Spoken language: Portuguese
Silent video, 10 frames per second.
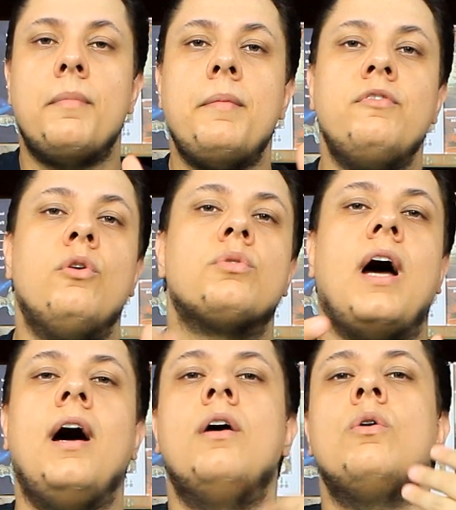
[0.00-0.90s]
para me
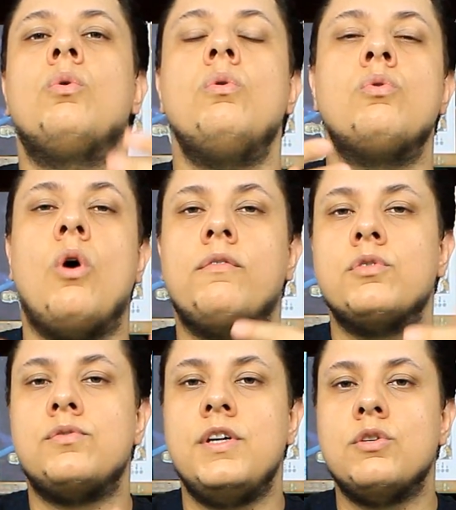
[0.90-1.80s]
voltar com
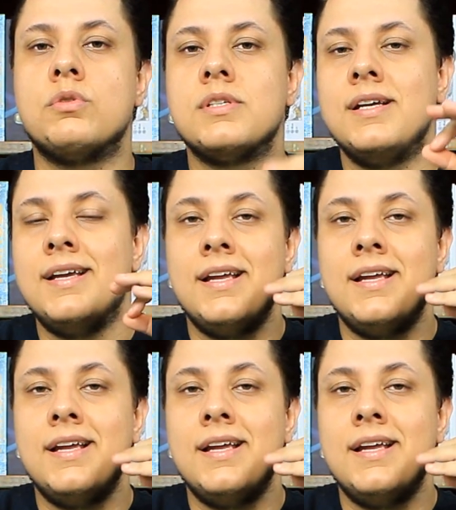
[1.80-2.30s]
novos vídeos